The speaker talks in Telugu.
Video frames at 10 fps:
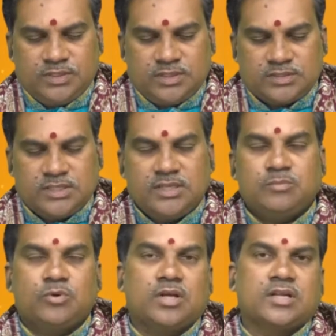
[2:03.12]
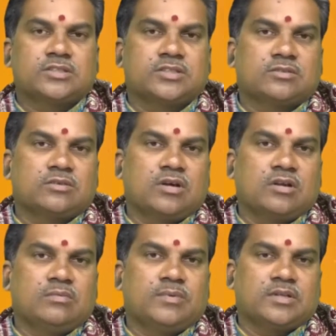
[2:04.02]
ఇక శని మూలా నక్షత్రం
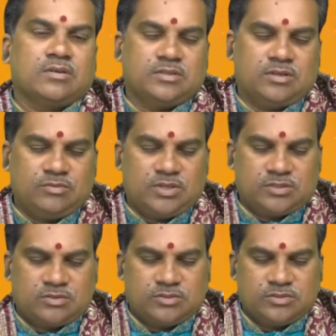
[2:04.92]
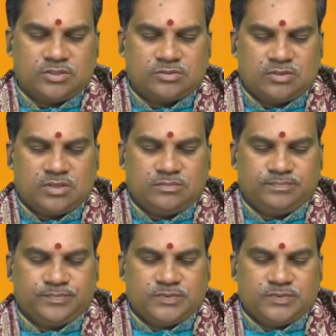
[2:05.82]
నాలుగో పాదంలో ధనురాశులు సంచరిస్తున్నాడు